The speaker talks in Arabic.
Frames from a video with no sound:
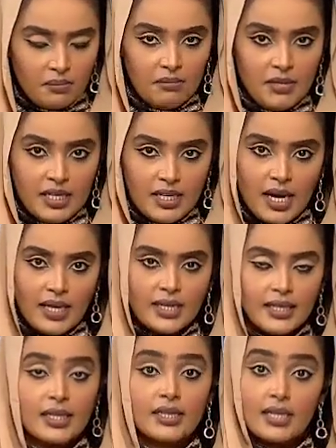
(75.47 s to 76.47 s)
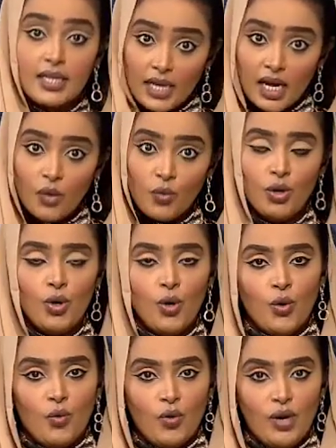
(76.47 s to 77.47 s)
من ناحية التناول
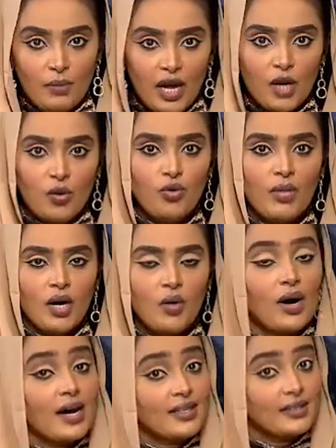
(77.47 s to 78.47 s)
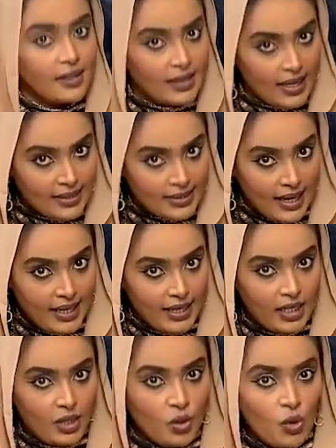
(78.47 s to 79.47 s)
والمعلومة وأيضا
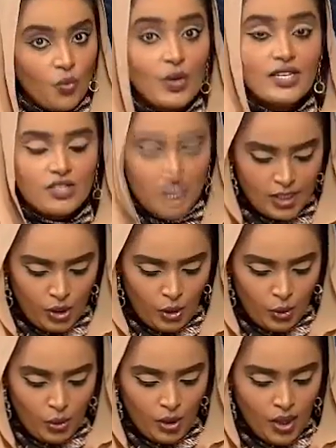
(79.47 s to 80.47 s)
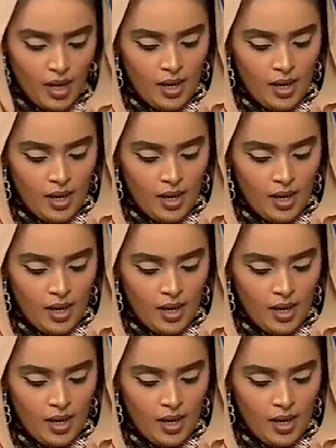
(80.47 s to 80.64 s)
التحليل وإيجاد الحلول